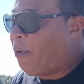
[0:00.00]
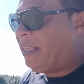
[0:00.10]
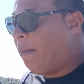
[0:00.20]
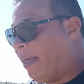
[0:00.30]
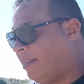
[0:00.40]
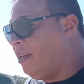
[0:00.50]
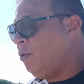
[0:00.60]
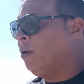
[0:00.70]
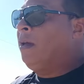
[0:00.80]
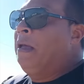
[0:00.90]
por este
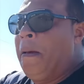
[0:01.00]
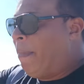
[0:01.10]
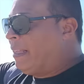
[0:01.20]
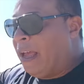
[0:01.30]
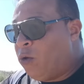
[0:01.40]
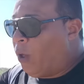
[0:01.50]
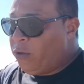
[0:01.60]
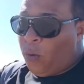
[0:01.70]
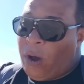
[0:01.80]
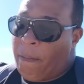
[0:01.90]
pedacito me está
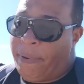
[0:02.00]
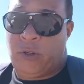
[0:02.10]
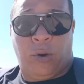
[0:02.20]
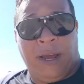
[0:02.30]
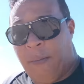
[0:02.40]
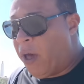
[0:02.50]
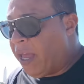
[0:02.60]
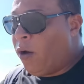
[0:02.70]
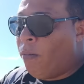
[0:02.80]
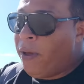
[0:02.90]
ayudando a buscar personas que
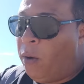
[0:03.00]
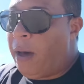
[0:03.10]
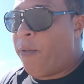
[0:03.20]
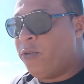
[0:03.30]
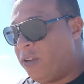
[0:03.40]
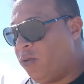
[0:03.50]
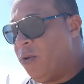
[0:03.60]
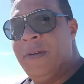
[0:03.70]
puedan ir conmigo a la Poza Azul.